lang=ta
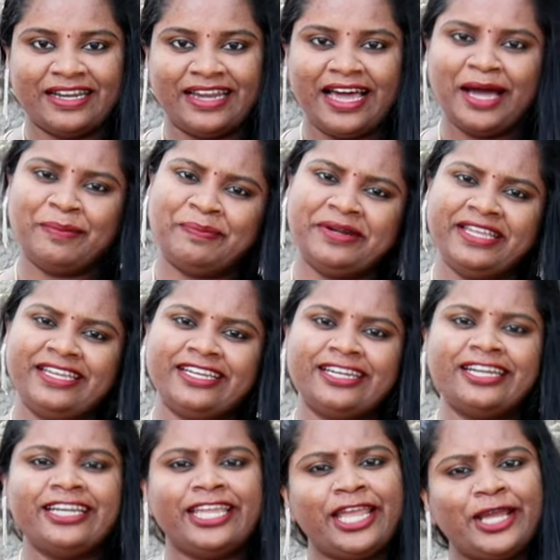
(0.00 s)
பண்ணலாம் அப்படி
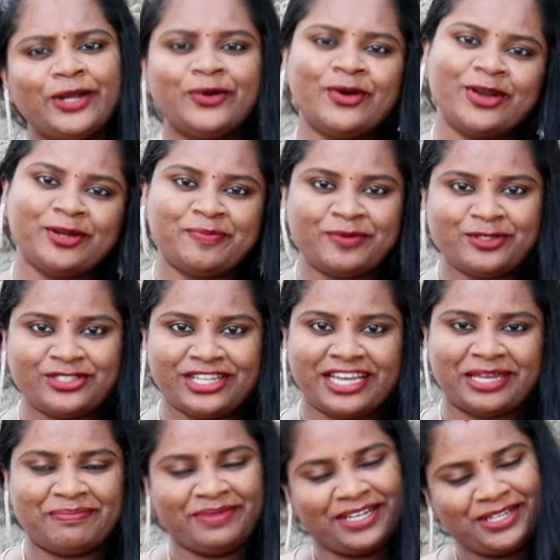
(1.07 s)
இல்லைன்னா நீங்களும் உங்களுக்கு பிடிச்ச
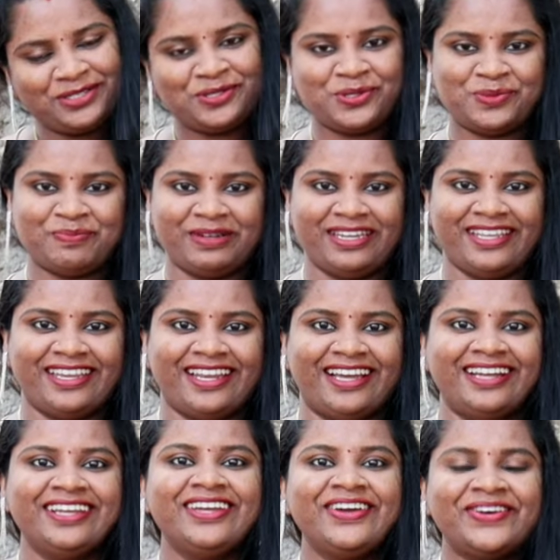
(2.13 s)
ஹேர் பேக்கை சூஸ்
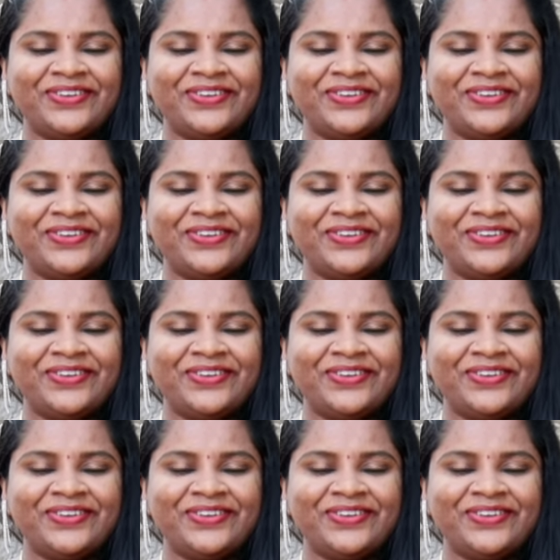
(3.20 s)
பண்ணிக்கலாம்